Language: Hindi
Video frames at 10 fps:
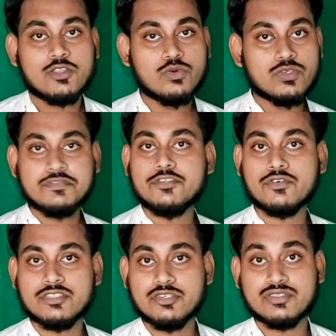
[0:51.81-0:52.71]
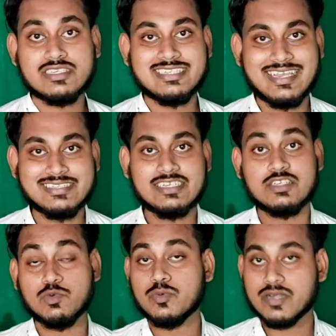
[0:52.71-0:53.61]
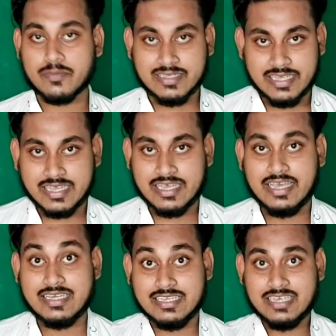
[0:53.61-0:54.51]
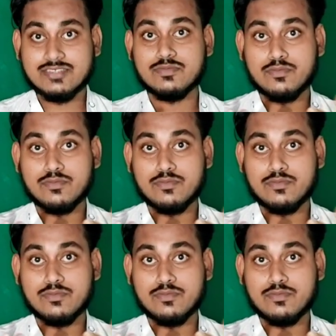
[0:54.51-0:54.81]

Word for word: तो उस वीडियो को जो है उसके चैनल से रिमूव करवा दिया गया है ये